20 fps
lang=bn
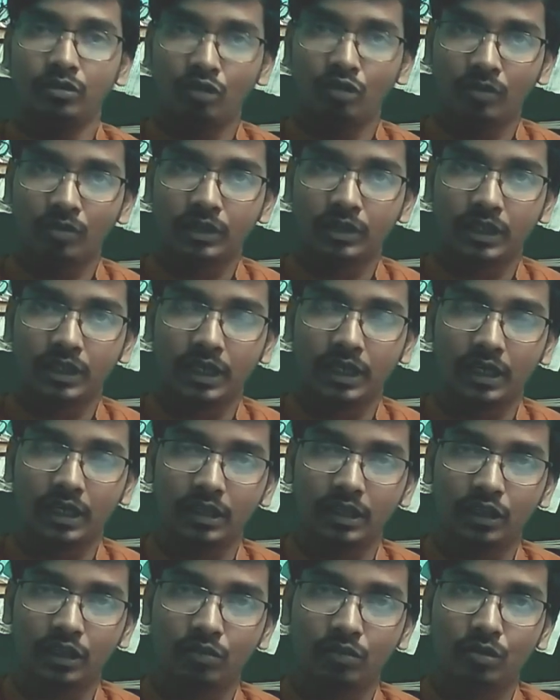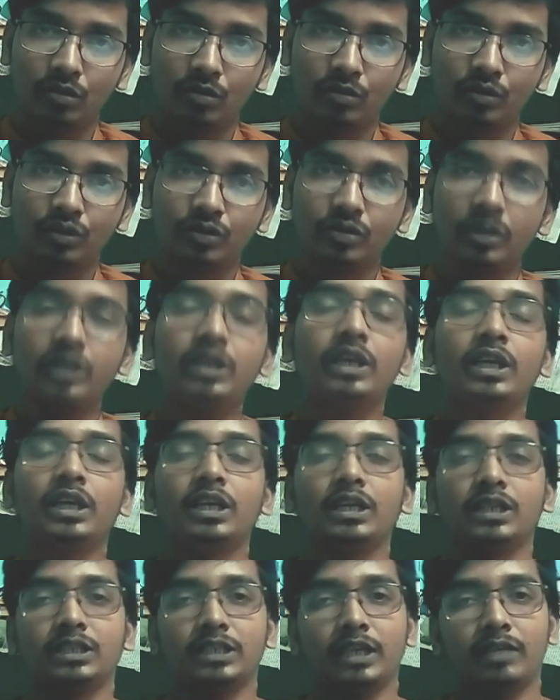ডকুমেন্টসটা এখানে দিয়ে দেবো অবশ্যই
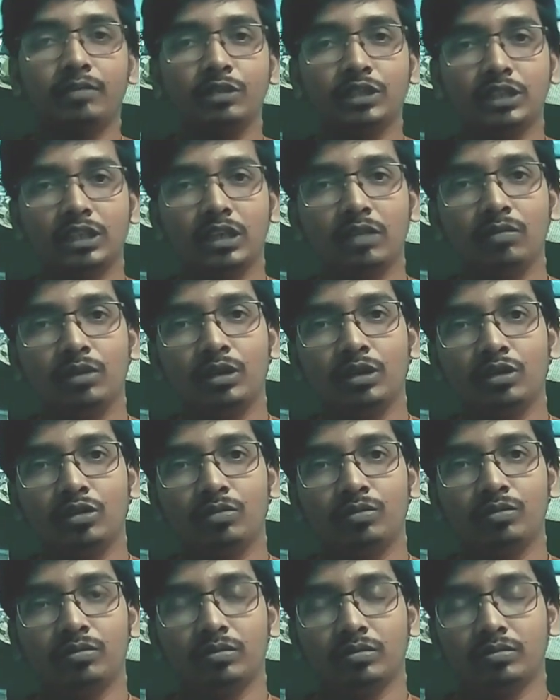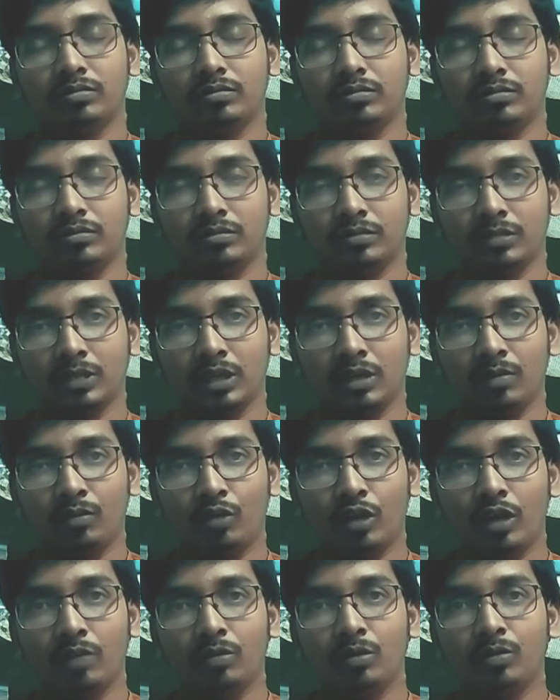সার্ভে সেটেলমেন্ট অফ
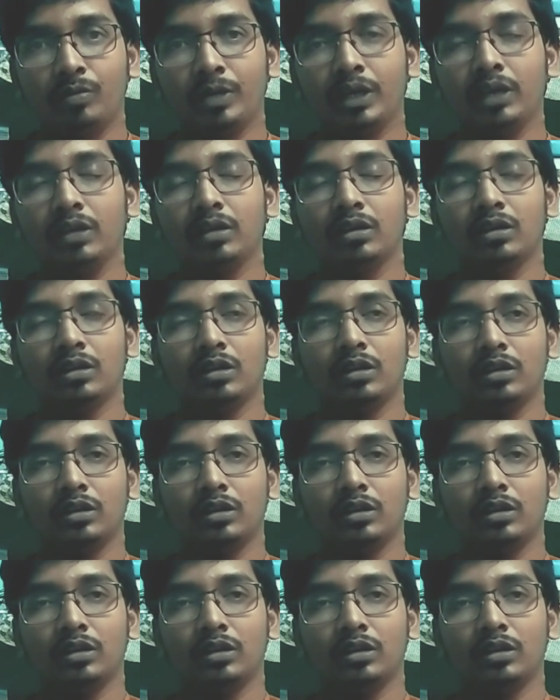বরাভূমে